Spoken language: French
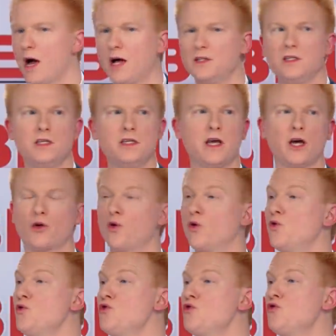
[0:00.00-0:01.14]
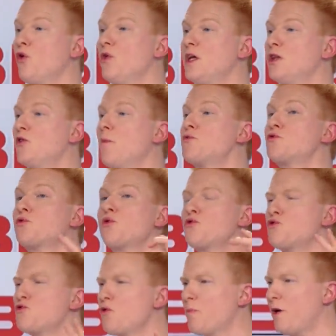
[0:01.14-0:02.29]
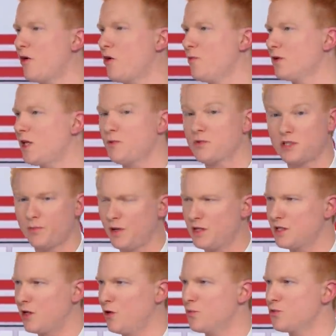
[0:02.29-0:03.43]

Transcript: a dit hier qu'une journée d'obstruction parlementaire, parce qu'ils appellent ça de